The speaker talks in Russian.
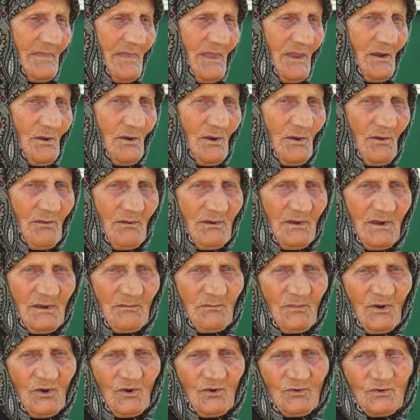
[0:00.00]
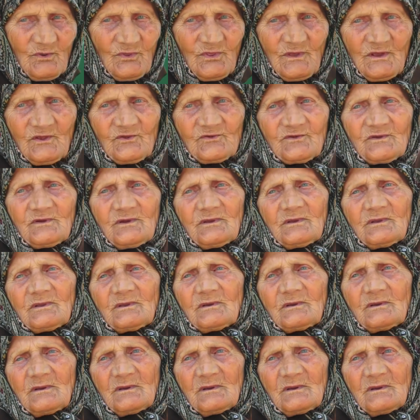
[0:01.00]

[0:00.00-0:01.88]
Не, не могу даже.